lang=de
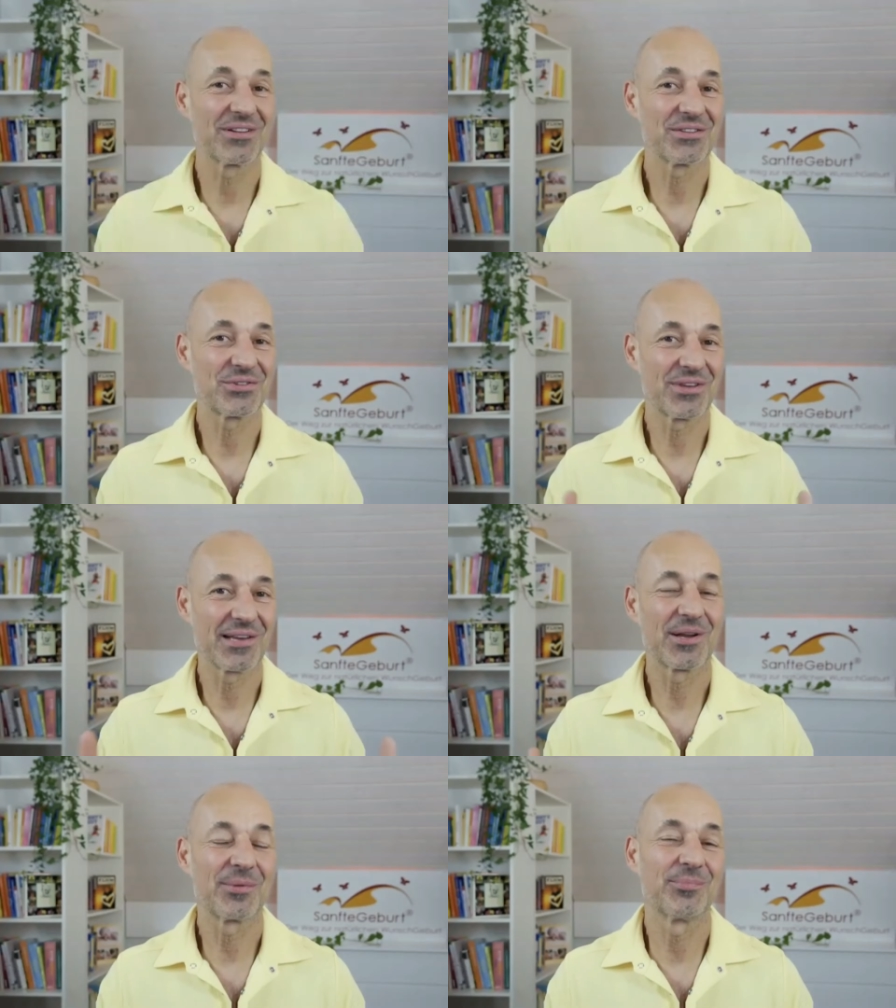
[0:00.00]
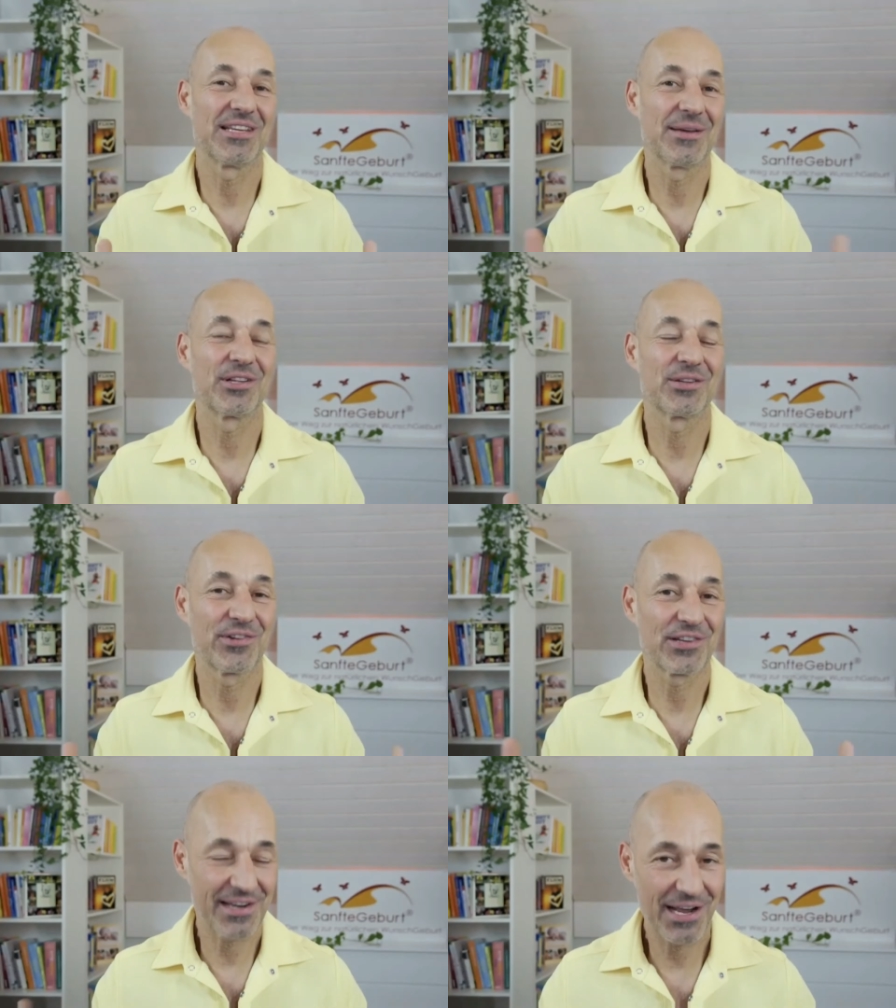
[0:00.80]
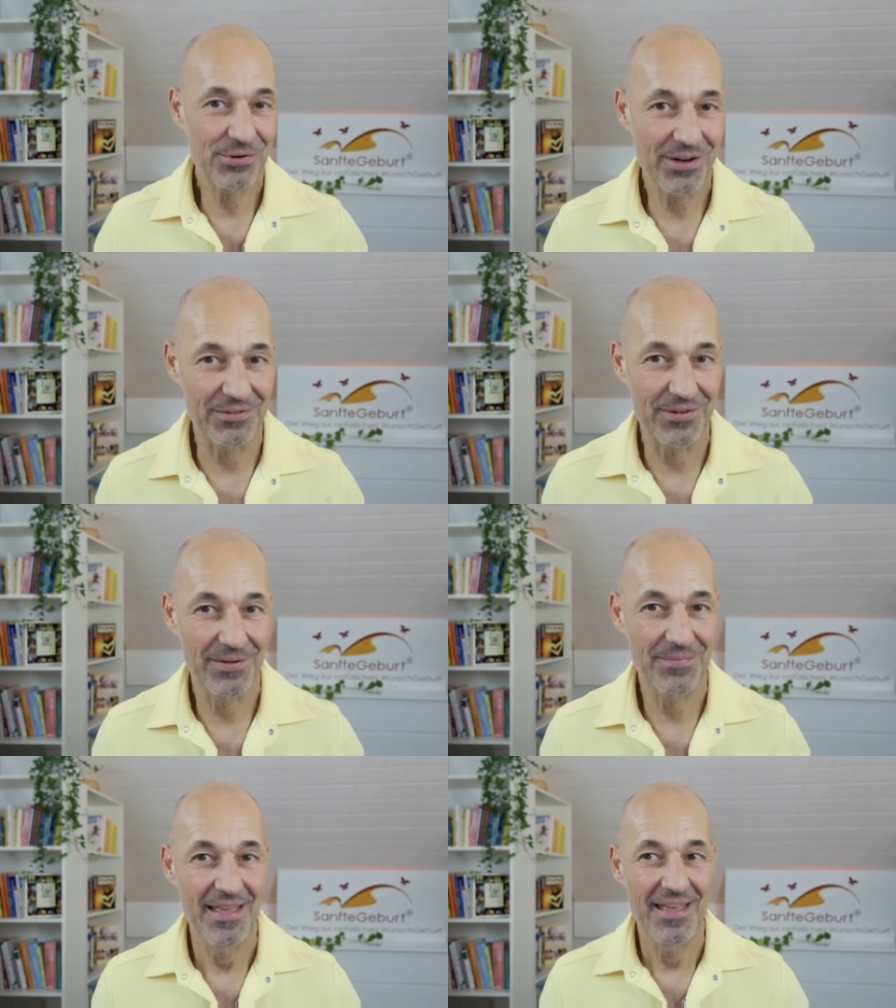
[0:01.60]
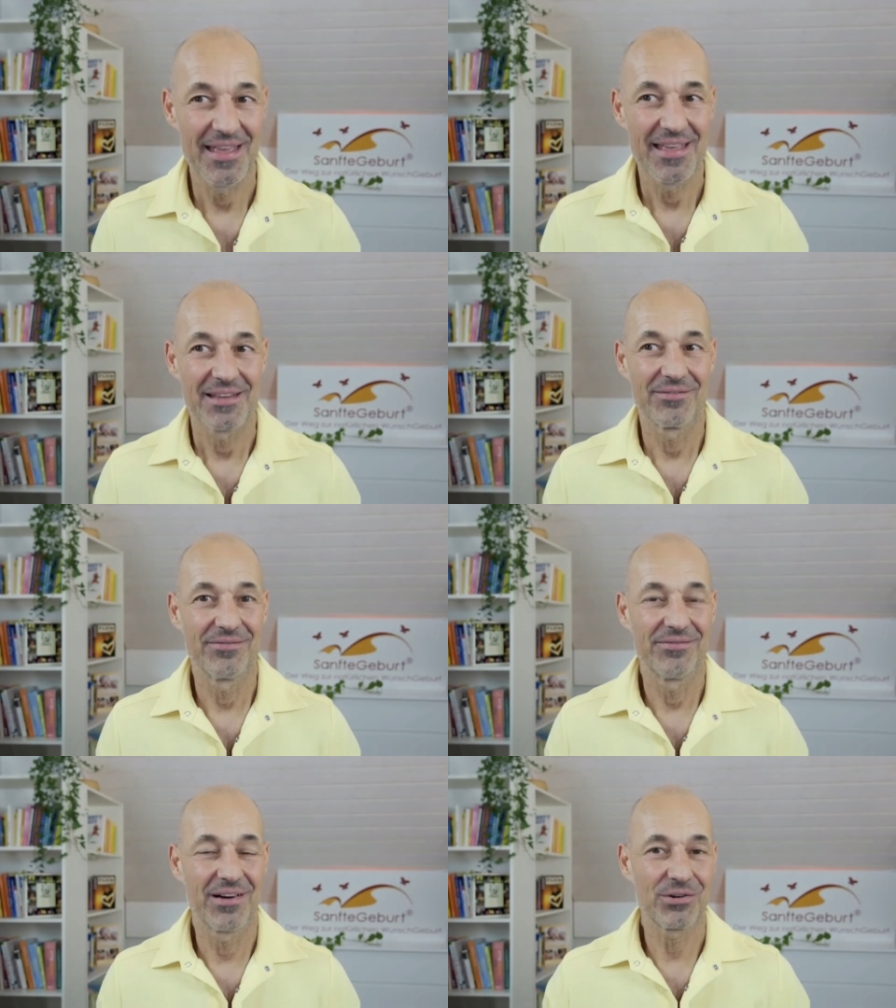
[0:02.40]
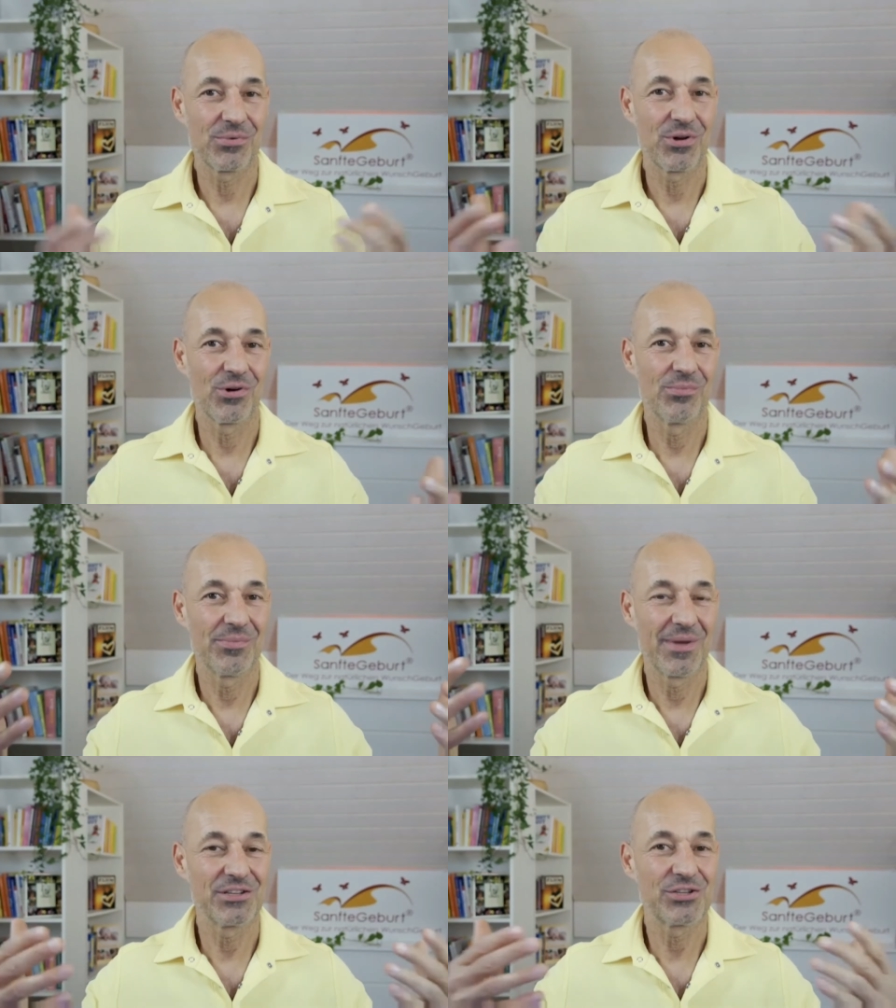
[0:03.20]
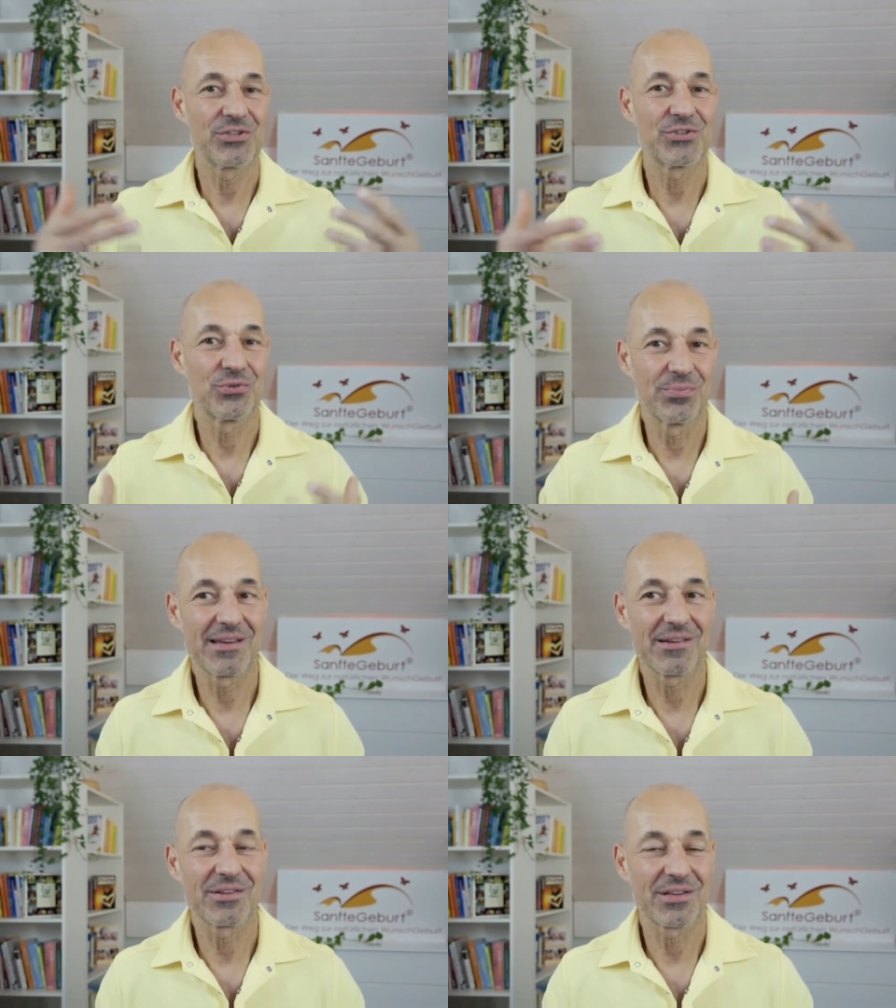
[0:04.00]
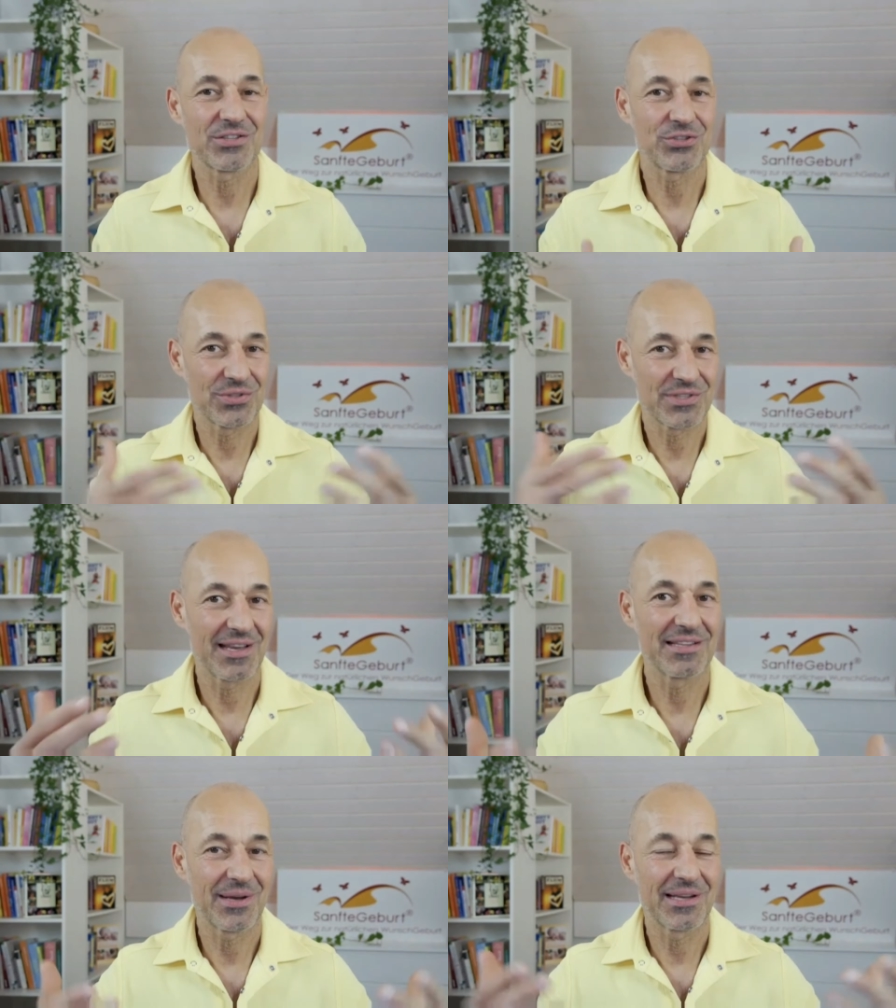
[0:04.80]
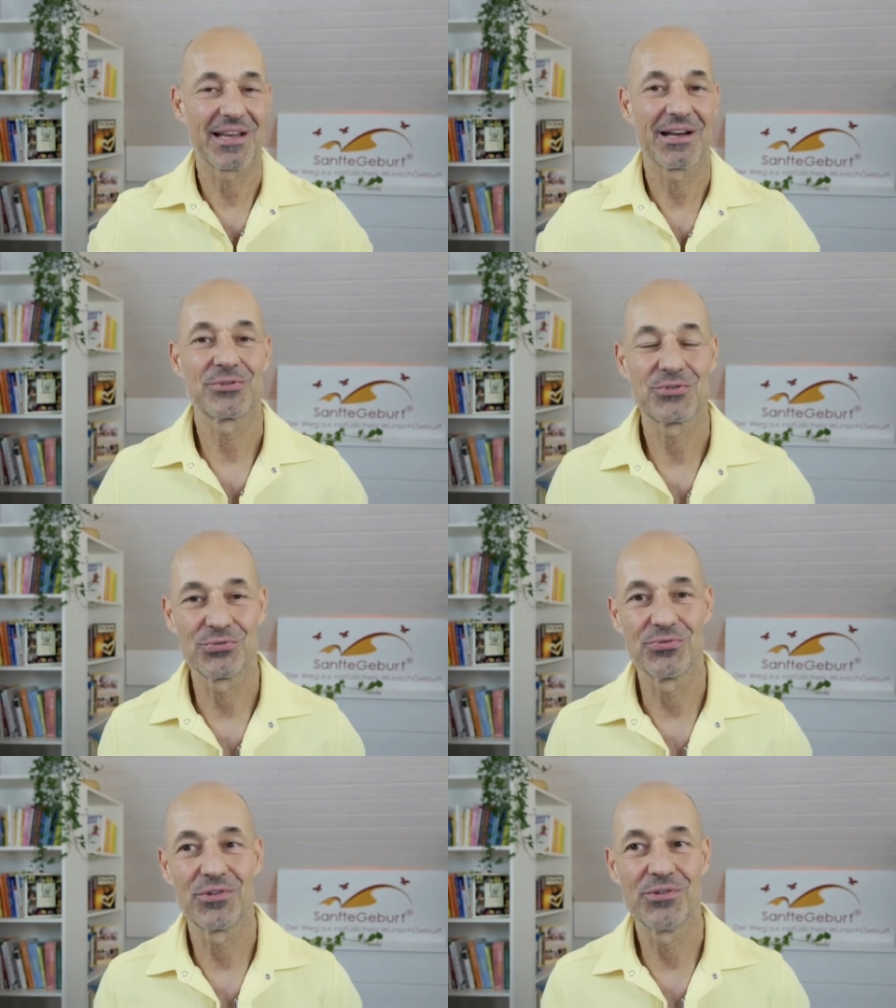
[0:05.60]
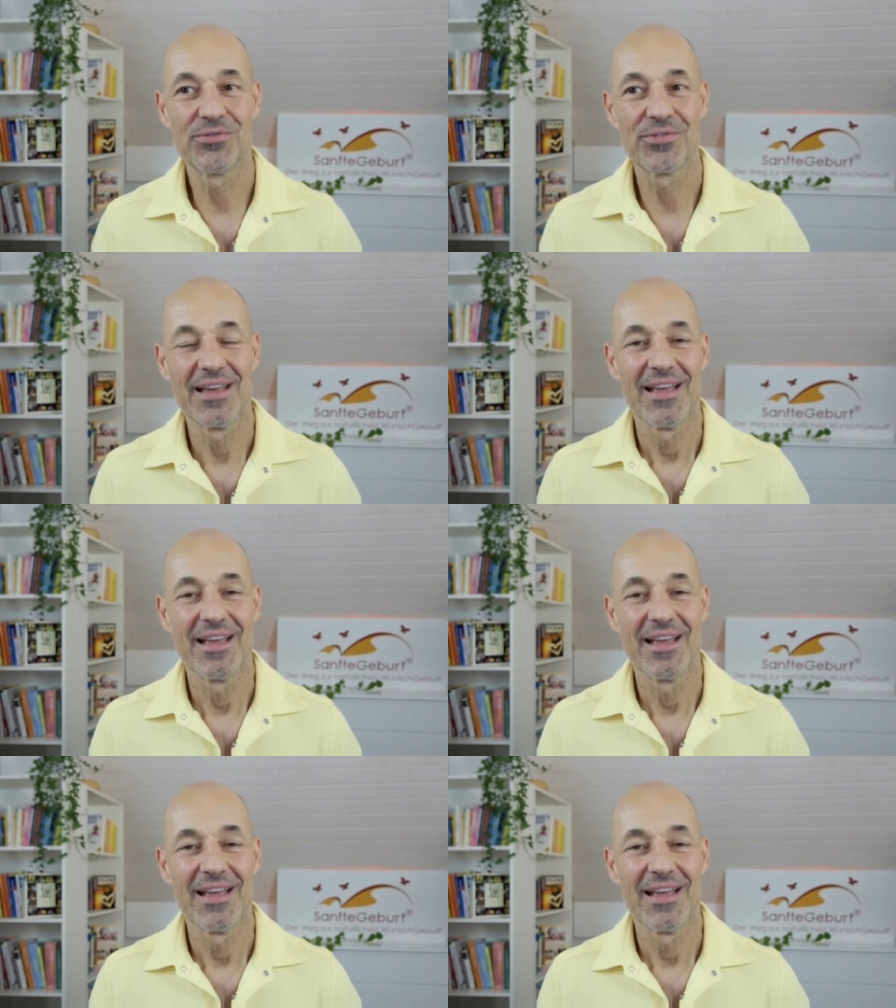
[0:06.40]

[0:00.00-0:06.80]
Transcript: zu jemandem, Vertrauen hat. Ja? Warum kommen Menschen zu mir und das schon seit 2005?